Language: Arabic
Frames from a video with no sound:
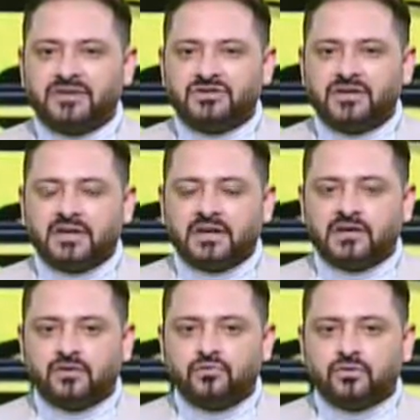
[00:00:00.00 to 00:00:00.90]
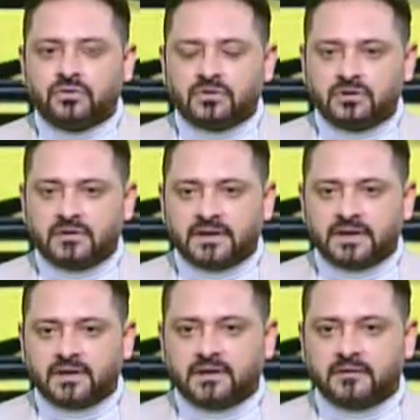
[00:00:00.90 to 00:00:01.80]
بيبقاش ليه دور
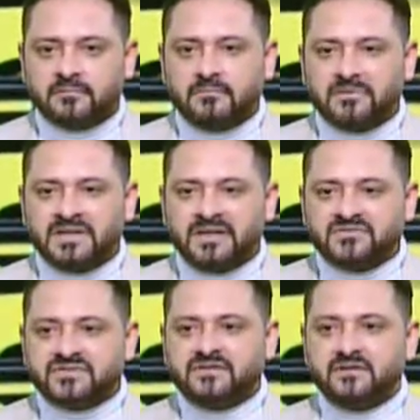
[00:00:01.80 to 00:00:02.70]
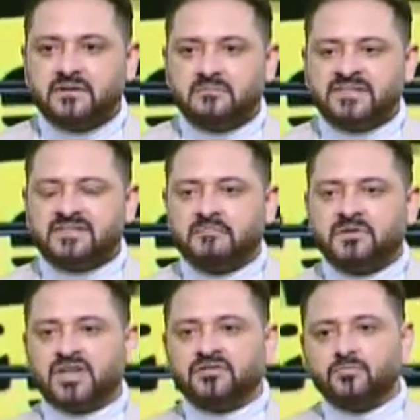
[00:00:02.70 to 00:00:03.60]
آه، بنفس
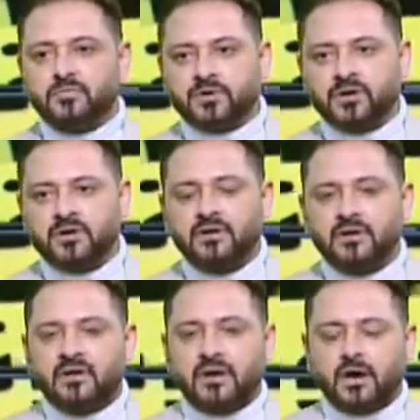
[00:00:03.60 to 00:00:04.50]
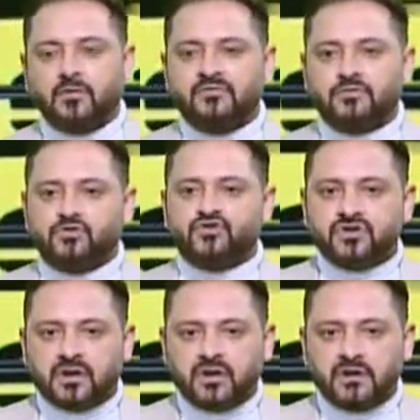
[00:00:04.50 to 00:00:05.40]
مثلا بدايه المباراه او في
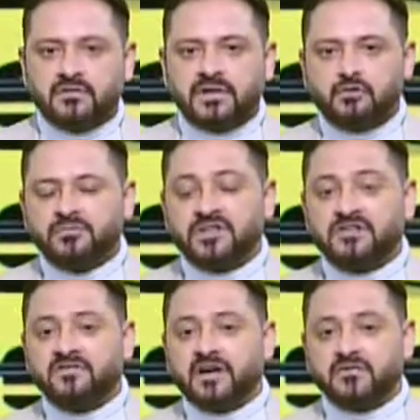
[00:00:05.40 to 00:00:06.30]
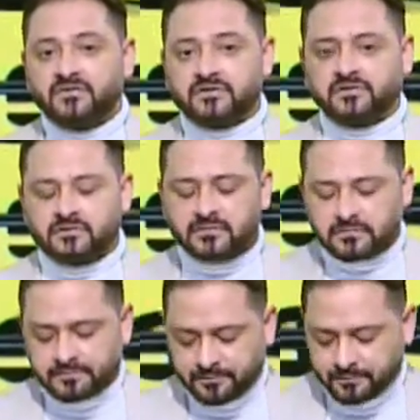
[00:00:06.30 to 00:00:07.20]
نصها لانه بيختفي على فترات
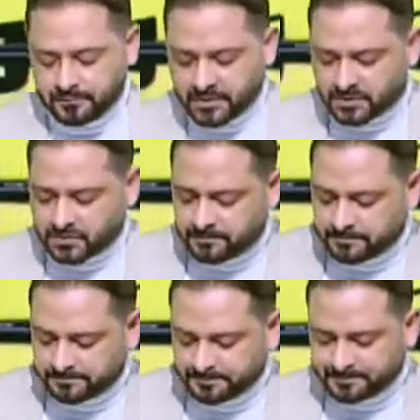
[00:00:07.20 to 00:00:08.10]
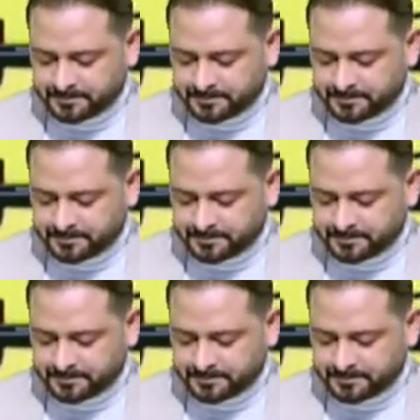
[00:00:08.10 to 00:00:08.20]
ماشي